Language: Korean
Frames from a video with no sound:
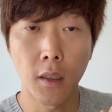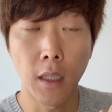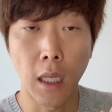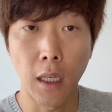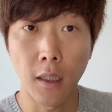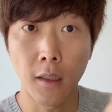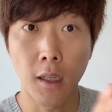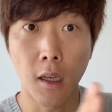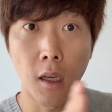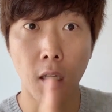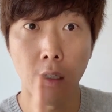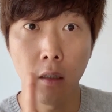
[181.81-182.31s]

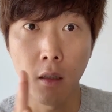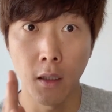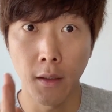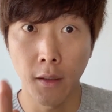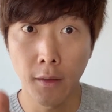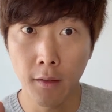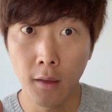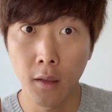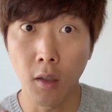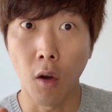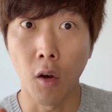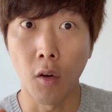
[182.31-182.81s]
데이터
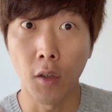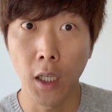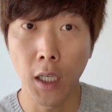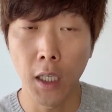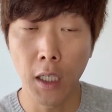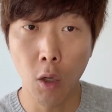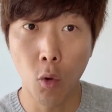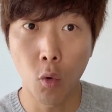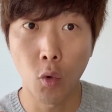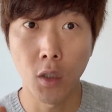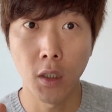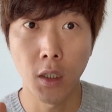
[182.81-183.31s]
리스트
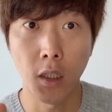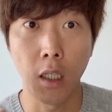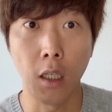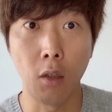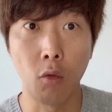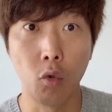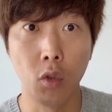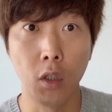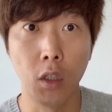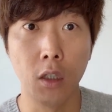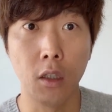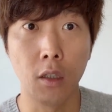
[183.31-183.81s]
어레이라고 이제
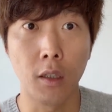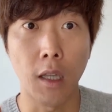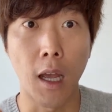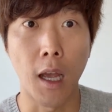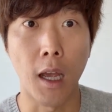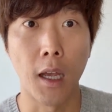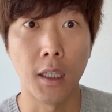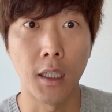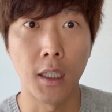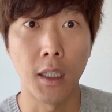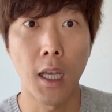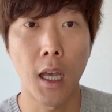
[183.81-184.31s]
우리는
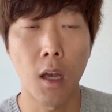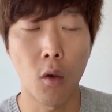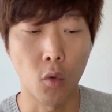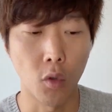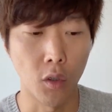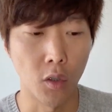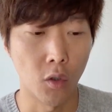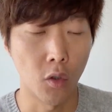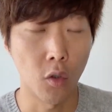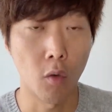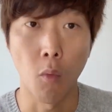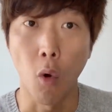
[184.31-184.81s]
다 이해하고
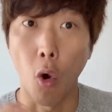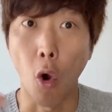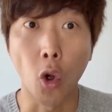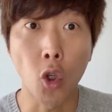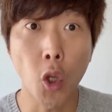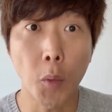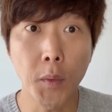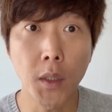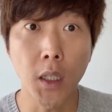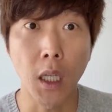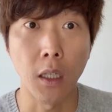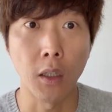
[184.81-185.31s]
있죠. 뭐
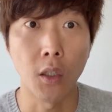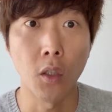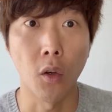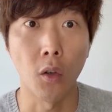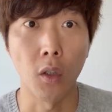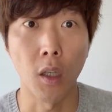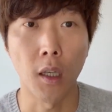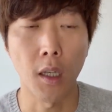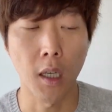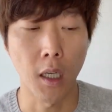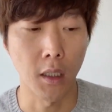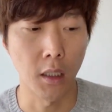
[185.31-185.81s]
어렵진 않죠.
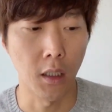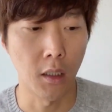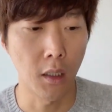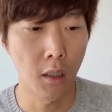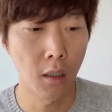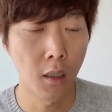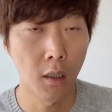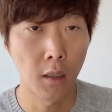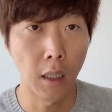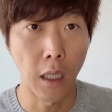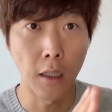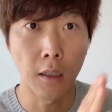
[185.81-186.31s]
여기까지는
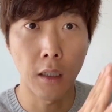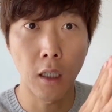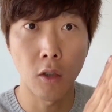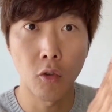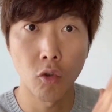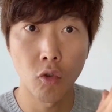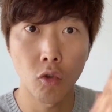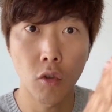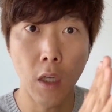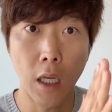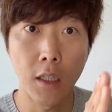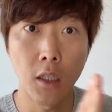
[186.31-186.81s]
데이터를
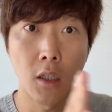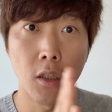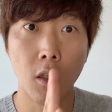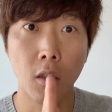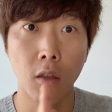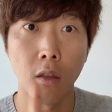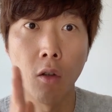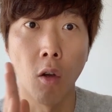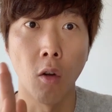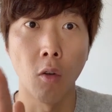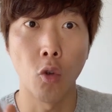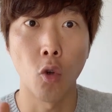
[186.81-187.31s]
쭉 한
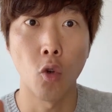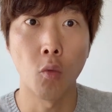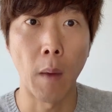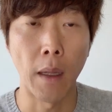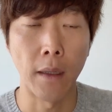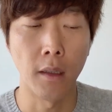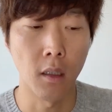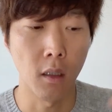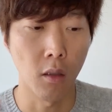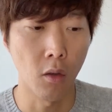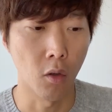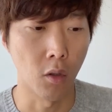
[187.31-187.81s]
열로
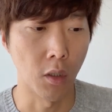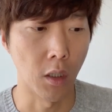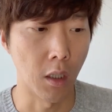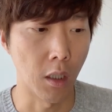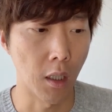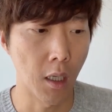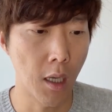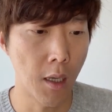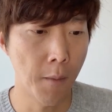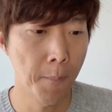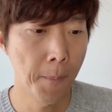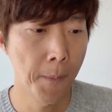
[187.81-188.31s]
만든
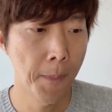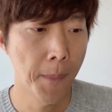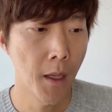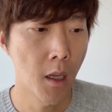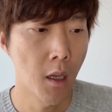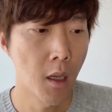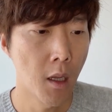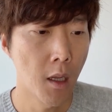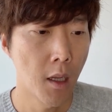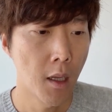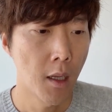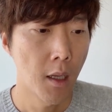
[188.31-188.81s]
거니까.
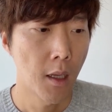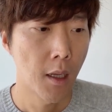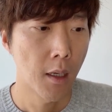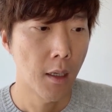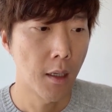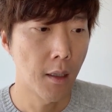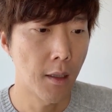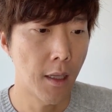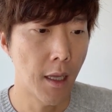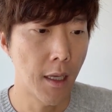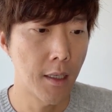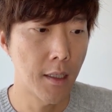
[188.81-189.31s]

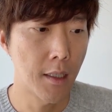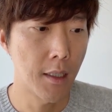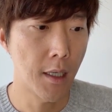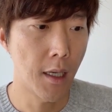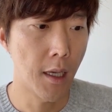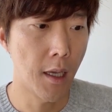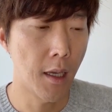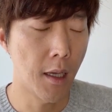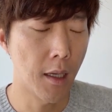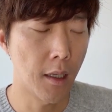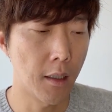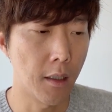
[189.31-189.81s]
근데
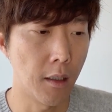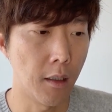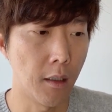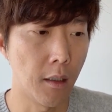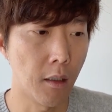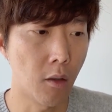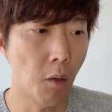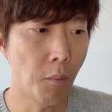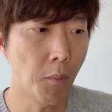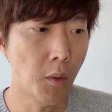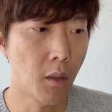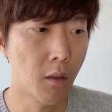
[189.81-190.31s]
이제 그
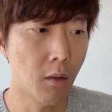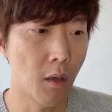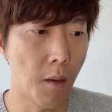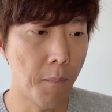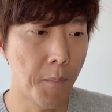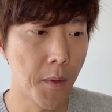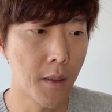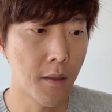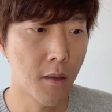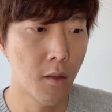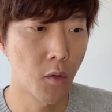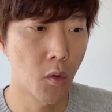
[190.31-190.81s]
컴퓨터
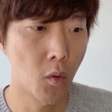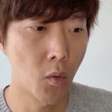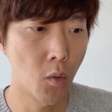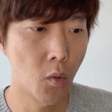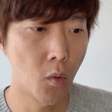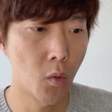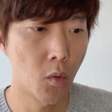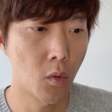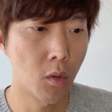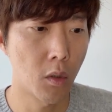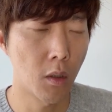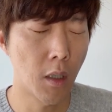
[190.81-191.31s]
그래픽스
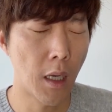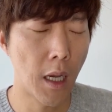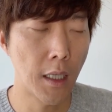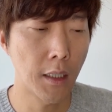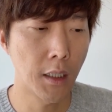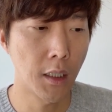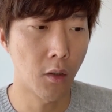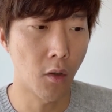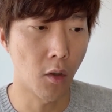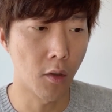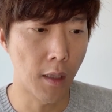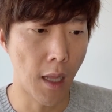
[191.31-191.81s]
쪽을
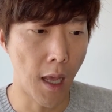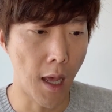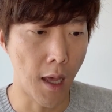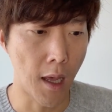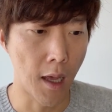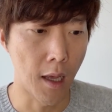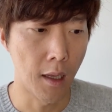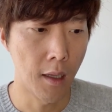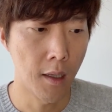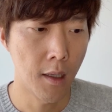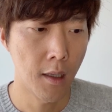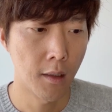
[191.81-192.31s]

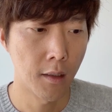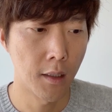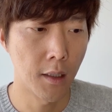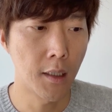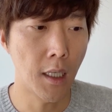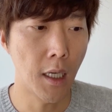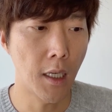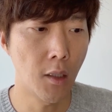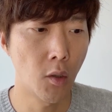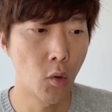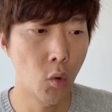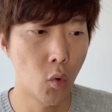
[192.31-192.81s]
하시거나
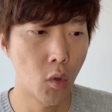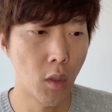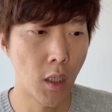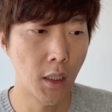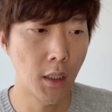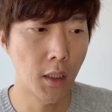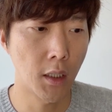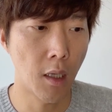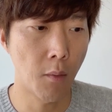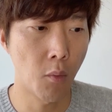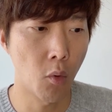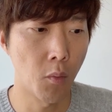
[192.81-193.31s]
디자인 쪽을
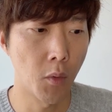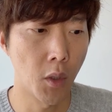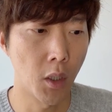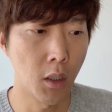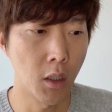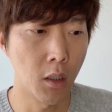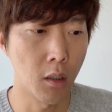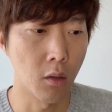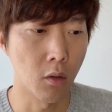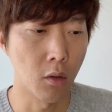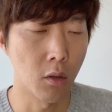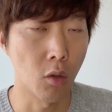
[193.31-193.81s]
하시다
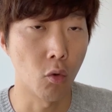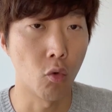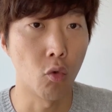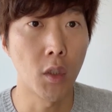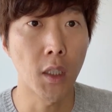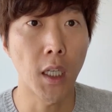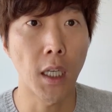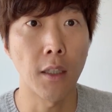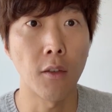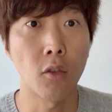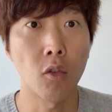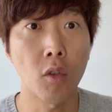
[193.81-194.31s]
보면은 이제
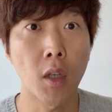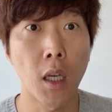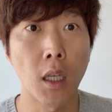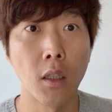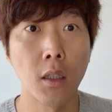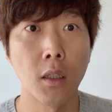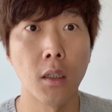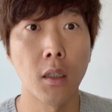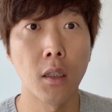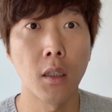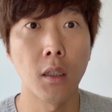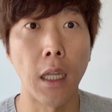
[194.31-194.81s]
우리가
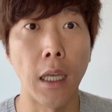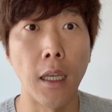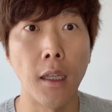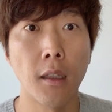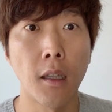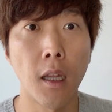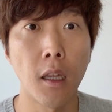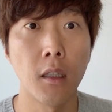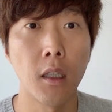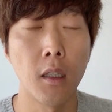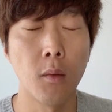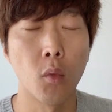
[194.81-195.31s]
익숙한
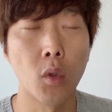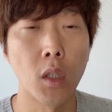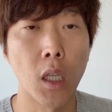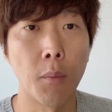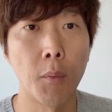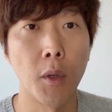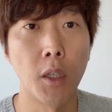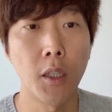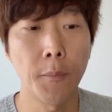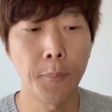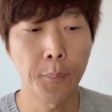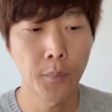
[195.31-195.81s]
데이터들이
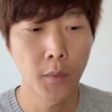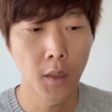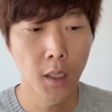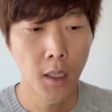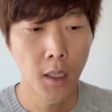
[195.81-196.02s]
뭐냐면은